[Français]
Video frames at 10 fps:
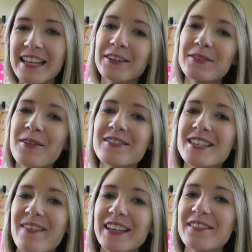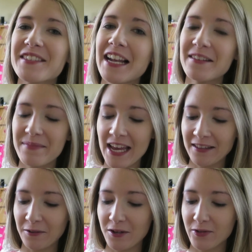Salut tout le monde, j'espère que vous allez bien.
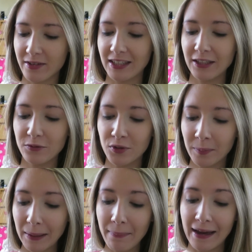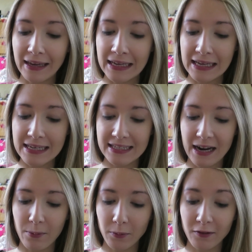Donc là, je suis en train de me préparer et
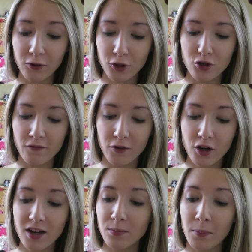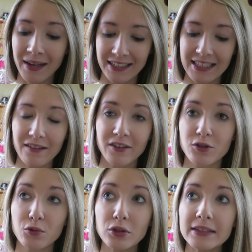c'est la première fois que je vlog en me maquillant. Fait
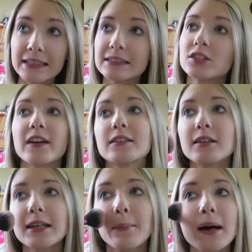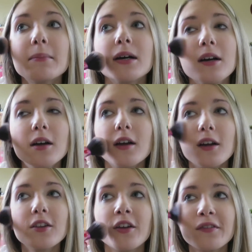que j'ai aucune idée si je vais être capable
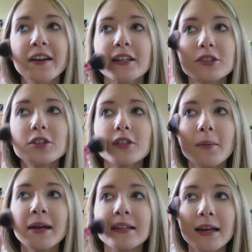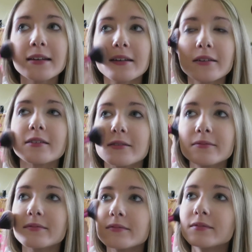de faire ça de manière... Euh,
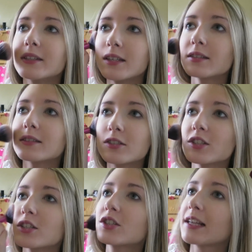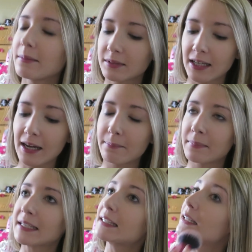j'ai déjà de la misère à
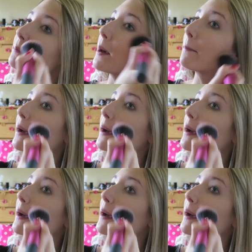me maquiller et à